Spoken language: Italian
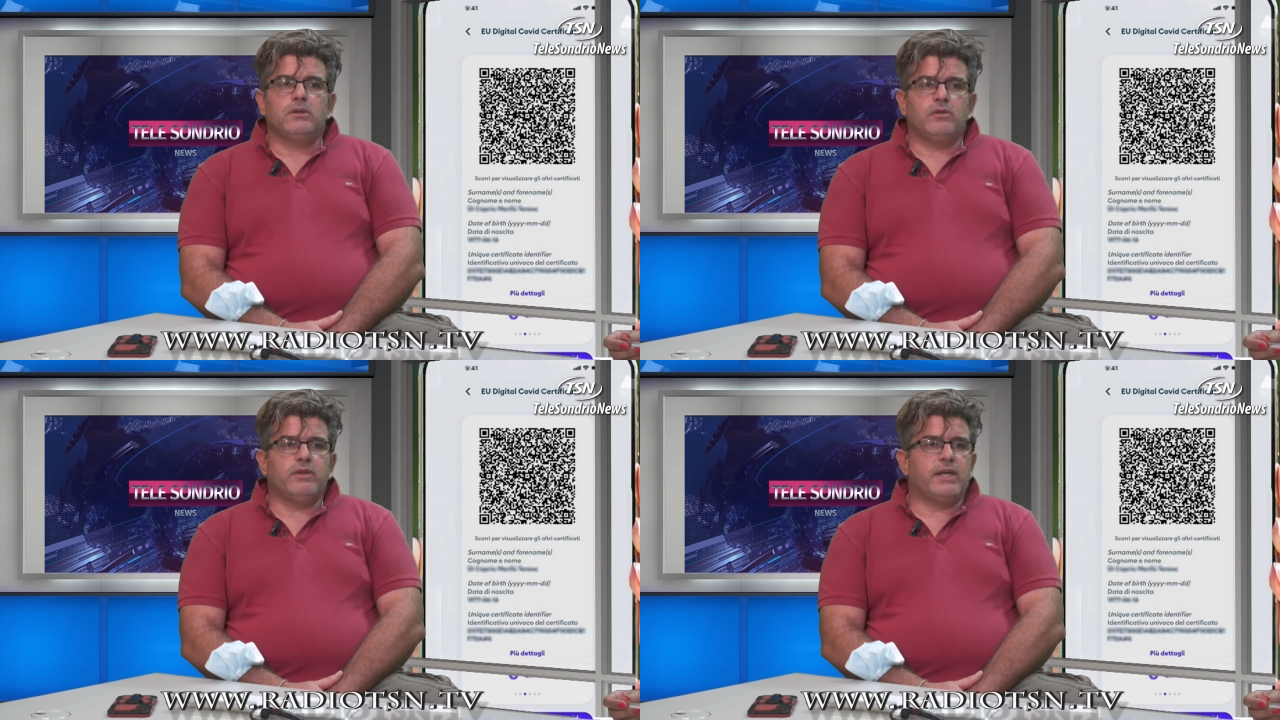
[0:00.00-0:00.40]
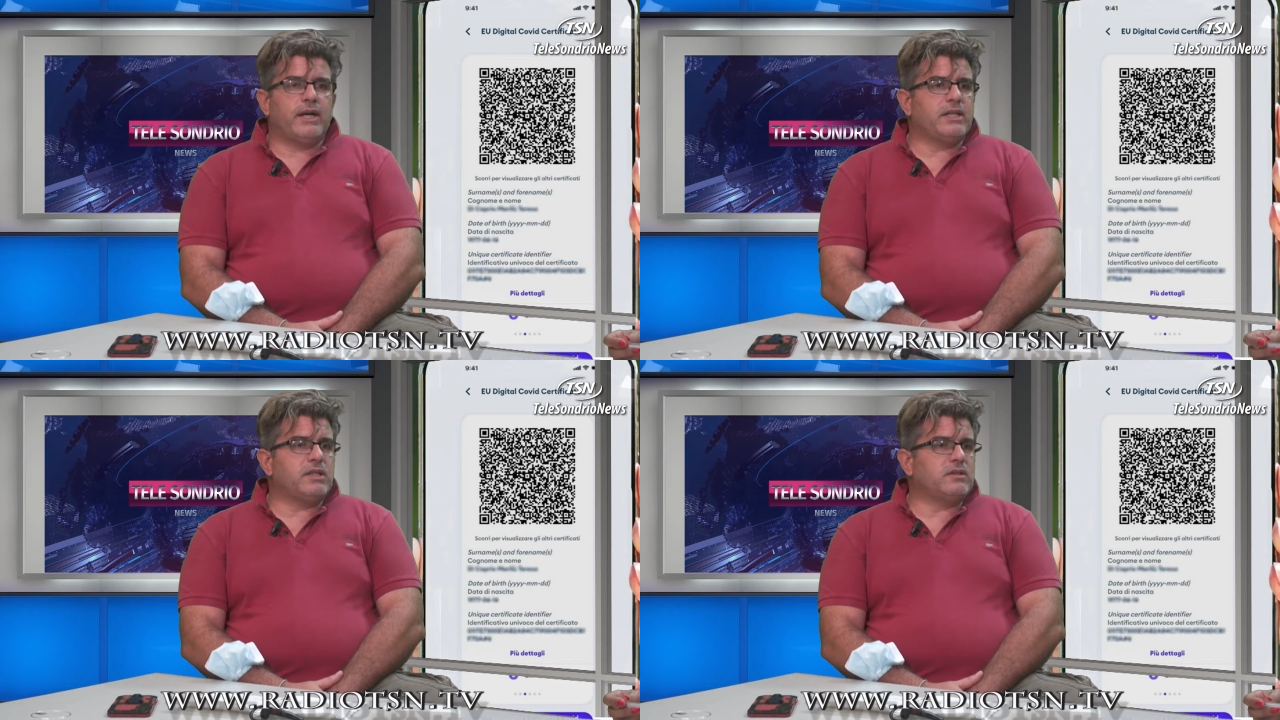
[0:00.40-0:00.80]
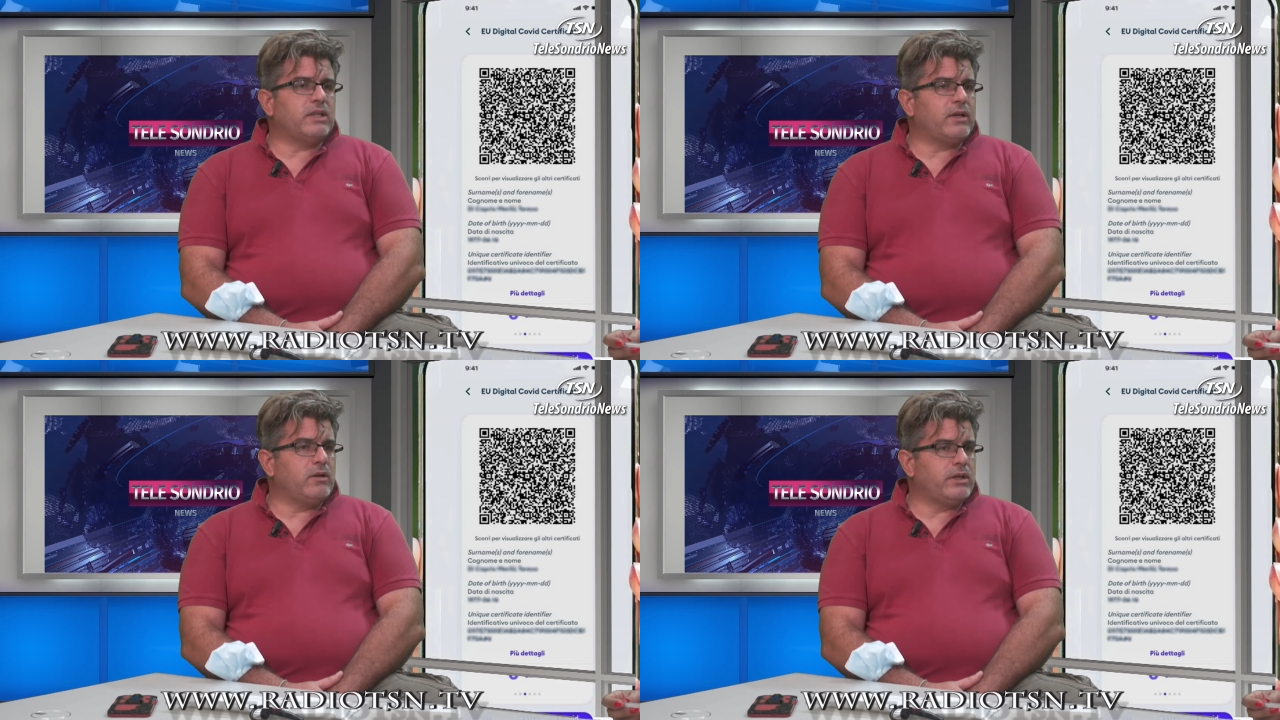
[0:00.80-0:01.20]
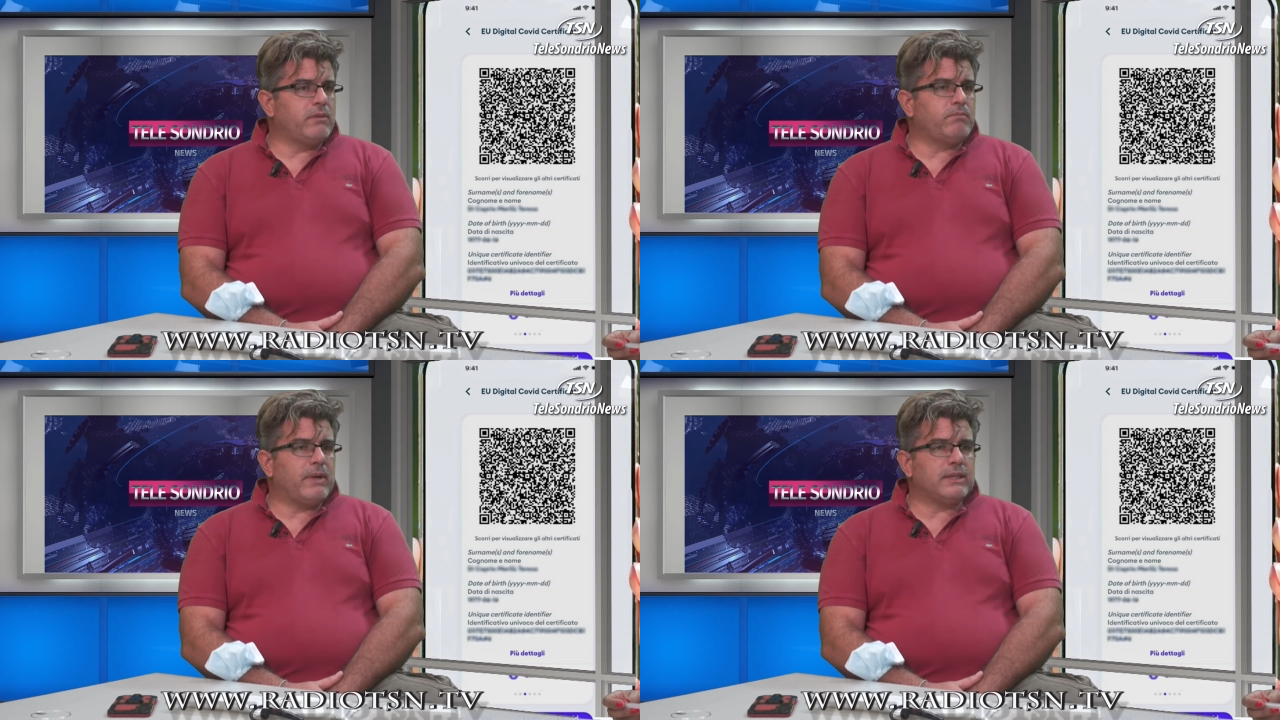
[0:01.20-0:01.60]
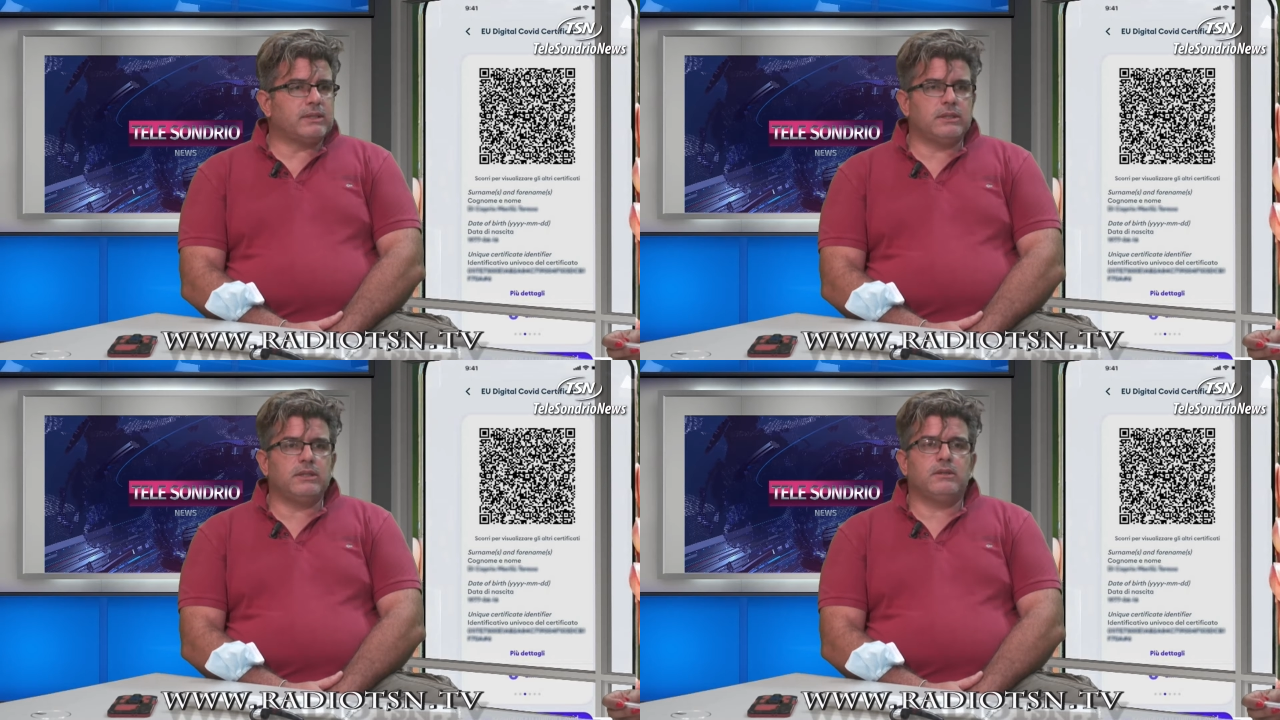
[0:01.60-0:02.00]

dove era necessario il Green Pass,